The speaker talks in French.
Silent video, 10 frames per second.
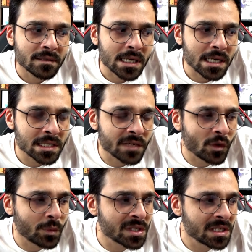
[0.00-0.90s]
Ah, c'est
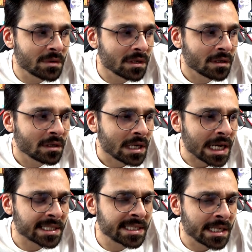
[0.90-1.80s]
fort possible.
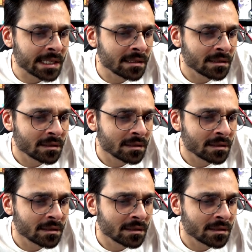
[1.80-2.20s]
Artigan